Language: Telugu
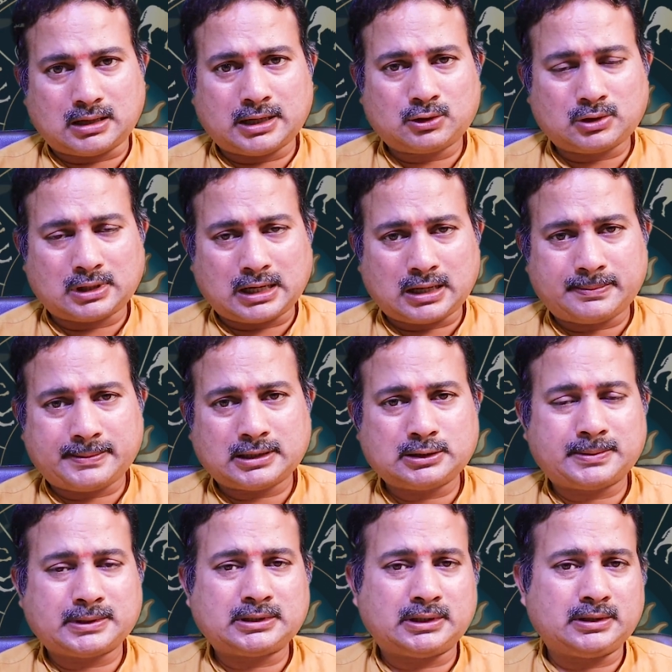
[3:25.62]
ఆ యొక్క
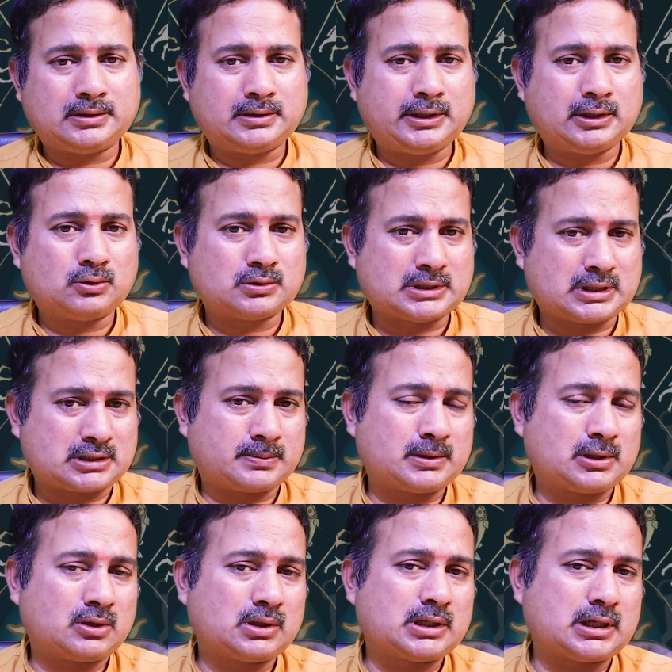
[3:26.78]
లాభాధిపతి నీకు
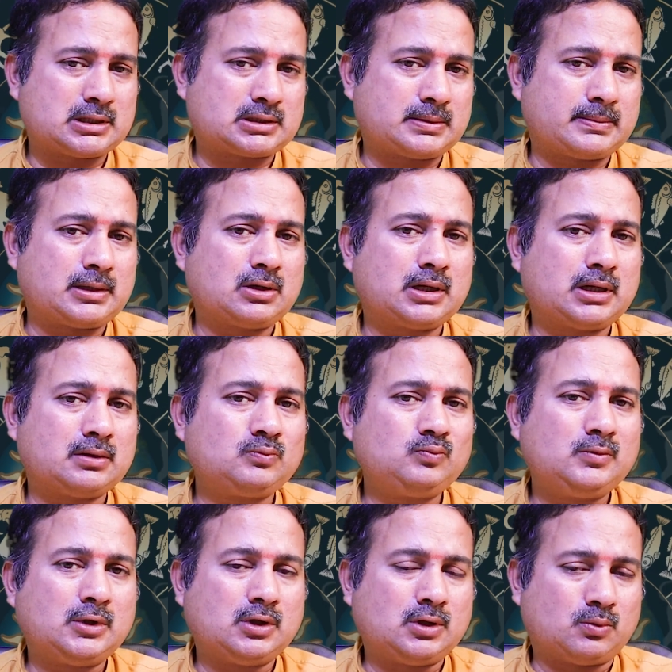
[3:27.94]
సష్టమల్లం కానీ అష్టమల్లం కానీ
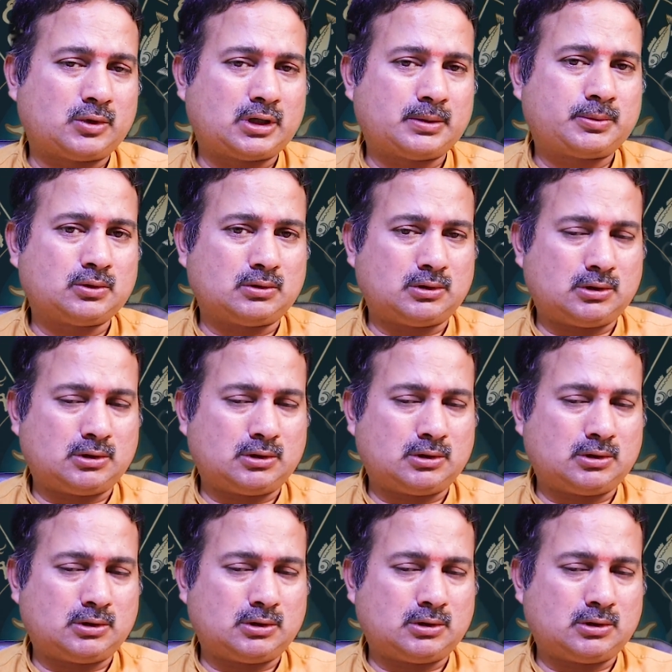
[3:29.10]
ఉన్నప్పుడు